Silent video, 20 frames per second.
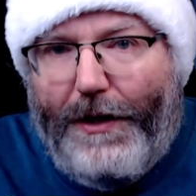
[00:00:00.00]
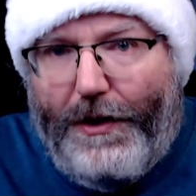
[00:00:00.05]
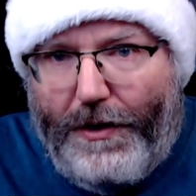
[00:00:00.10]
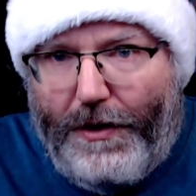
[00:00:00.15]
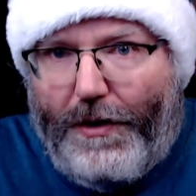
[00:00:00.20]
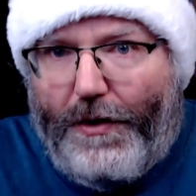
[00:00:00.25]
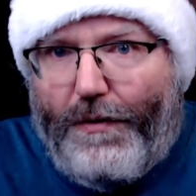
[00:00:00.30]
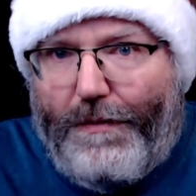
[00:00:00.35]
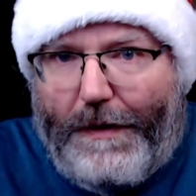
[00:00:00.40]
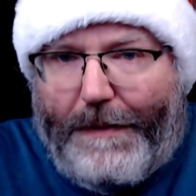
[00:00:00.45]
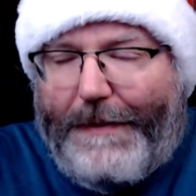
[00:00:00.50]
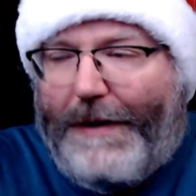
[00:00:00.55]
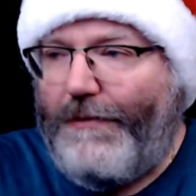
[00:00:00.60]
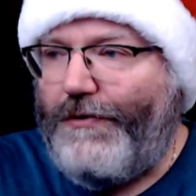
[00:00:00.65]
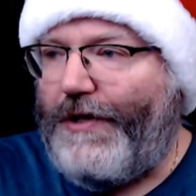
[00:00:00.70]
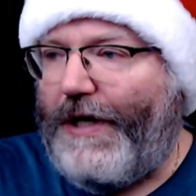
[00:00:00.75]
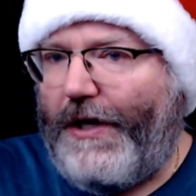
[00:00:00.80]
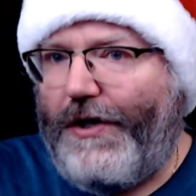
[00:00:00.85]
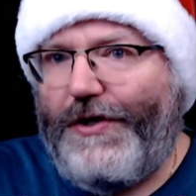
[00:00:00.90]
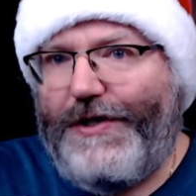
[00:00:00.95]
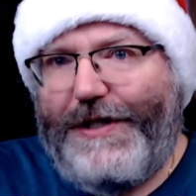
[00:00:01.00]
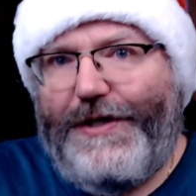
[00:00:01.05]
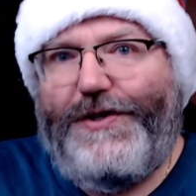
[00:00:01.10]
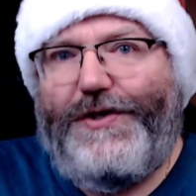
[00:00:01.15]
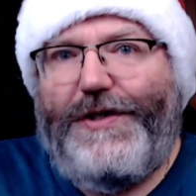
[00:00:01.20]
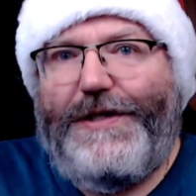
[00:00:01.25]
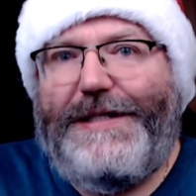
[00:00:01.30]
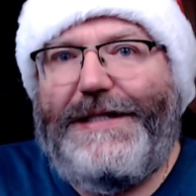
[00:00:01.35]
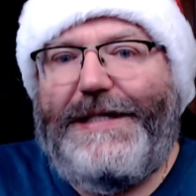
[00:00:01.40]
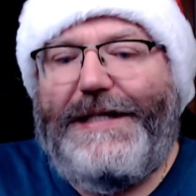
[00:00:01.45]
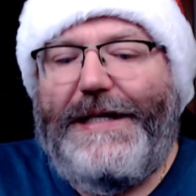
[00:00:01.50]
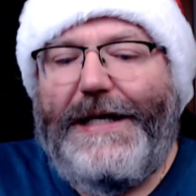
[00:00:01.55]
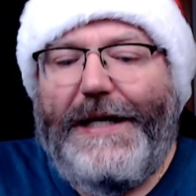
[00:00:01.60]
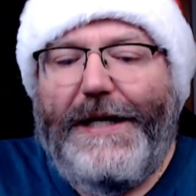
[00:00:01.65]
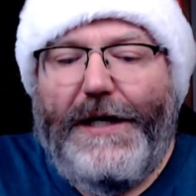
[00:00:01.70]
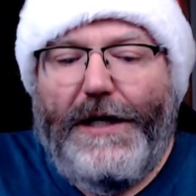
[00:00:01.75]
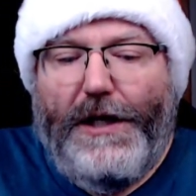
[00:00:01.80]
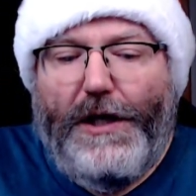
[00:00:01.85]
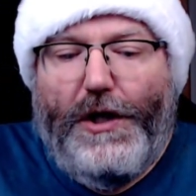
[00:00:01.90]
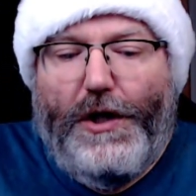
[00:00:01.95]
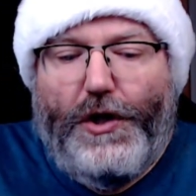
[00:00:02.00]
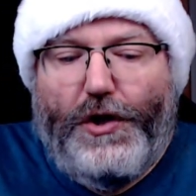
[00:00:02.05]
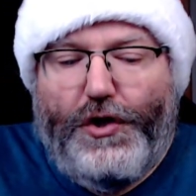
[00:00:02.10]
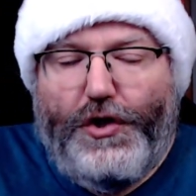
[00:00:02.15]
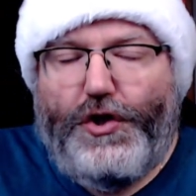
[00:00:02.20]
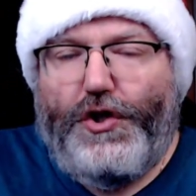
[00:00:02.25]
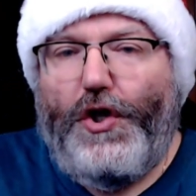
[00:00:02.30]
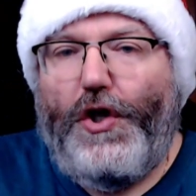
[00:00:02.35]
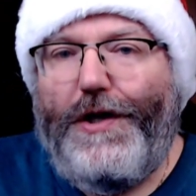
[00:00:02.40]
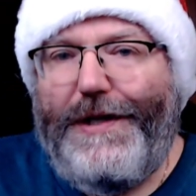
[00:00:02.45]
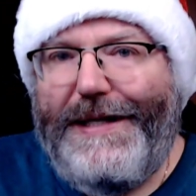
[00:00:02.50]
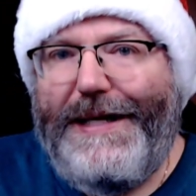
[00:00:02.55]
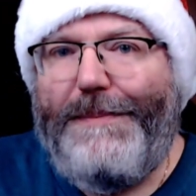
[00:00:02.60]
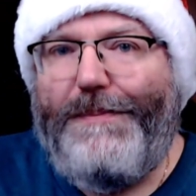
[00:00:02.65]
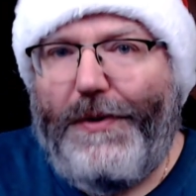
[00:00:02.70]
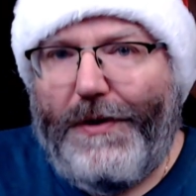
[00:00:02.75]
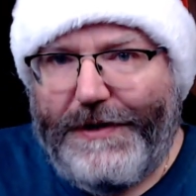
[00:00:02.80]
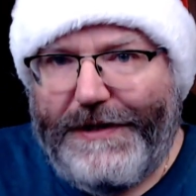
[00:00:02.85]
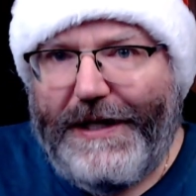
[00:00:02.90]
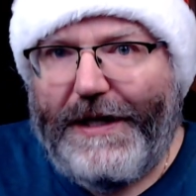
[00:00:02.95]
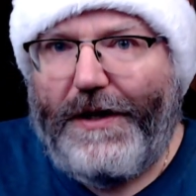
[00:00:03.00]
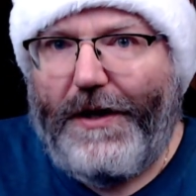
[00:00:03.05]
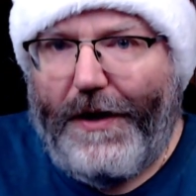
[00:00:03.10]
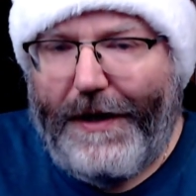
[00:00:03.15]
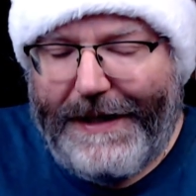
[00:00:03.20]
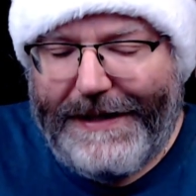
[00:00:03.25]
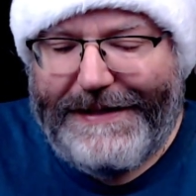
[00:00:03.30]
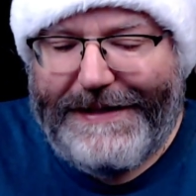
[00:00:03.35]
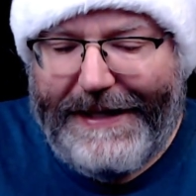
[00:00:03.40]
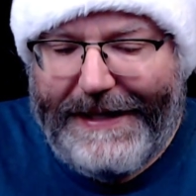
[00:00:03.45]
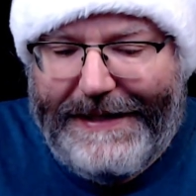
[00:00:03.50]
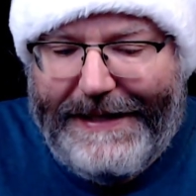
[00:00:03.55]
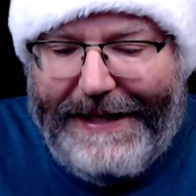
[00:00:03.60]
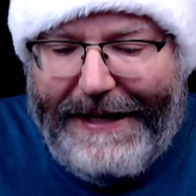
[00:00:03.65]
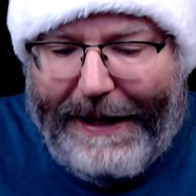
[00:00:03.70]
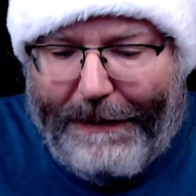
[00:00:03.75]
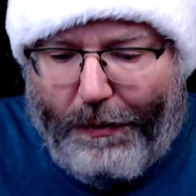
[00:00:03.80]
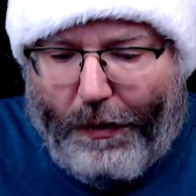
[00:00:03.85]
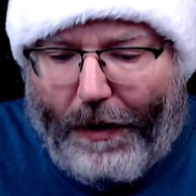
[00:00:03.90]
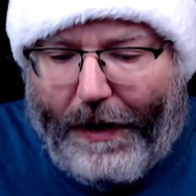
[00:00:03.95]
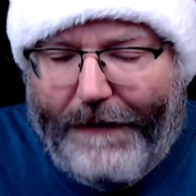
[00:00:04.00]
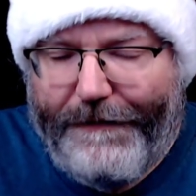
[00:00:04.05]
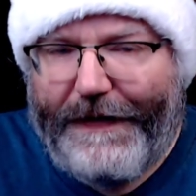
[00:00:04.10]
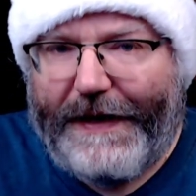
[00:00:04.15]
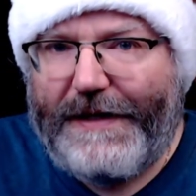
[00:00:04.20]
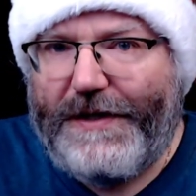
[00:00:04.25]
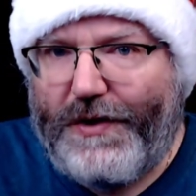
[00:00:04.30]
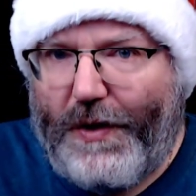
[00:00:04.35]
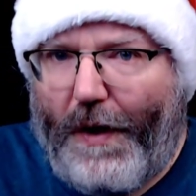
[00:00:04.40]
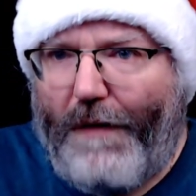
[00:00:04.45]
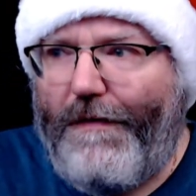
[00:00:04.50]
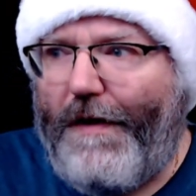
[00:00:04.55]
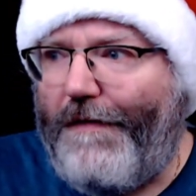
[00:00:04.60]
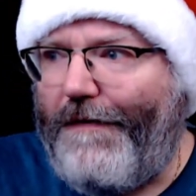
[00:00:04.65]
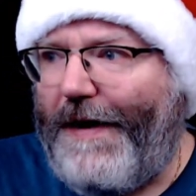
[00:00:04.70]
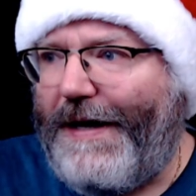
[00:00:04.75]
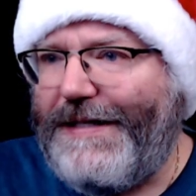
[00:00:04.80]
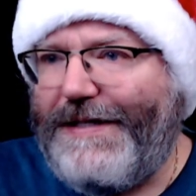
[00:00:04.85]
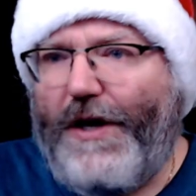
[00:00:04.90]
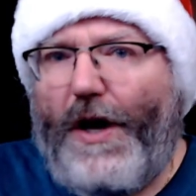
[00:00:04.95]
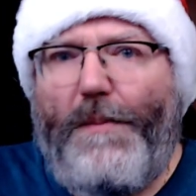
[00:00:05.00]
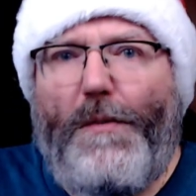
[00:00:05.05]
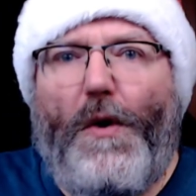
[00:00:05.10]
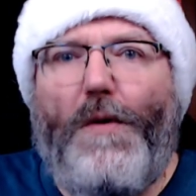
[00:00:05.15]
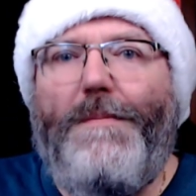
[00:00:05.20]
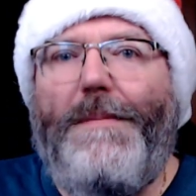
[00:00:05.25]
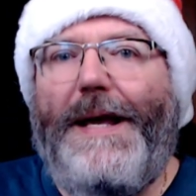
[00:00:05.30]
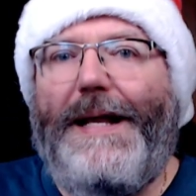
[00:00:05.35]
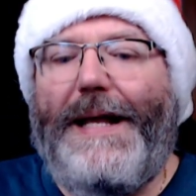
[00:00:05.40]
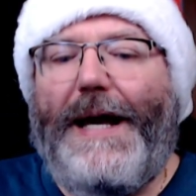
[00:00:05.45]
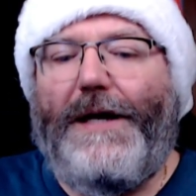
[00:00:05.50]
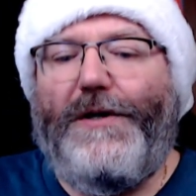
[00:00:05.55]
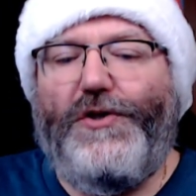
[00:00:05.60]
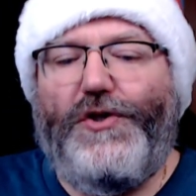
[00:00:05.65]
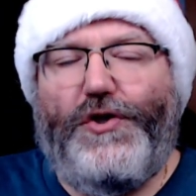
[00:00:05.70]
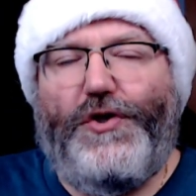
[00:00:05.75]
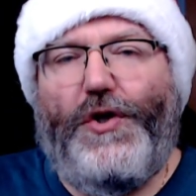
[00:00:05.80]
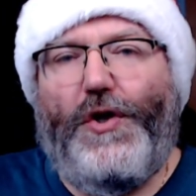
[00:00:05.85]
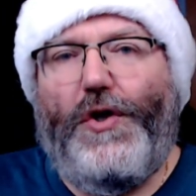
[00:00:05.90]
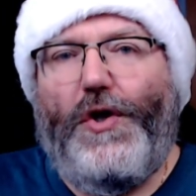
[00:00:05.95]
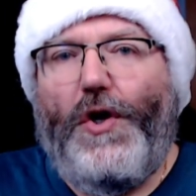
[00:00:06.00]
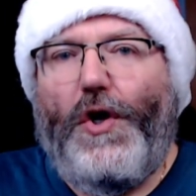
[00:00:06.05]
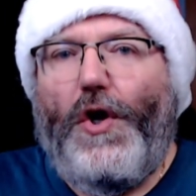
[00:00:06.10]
au moment où j'enregistre ceci, je n'ai pas encore essayé la boîte. Fait ce qu'on va faire, c'est comme un mélange de...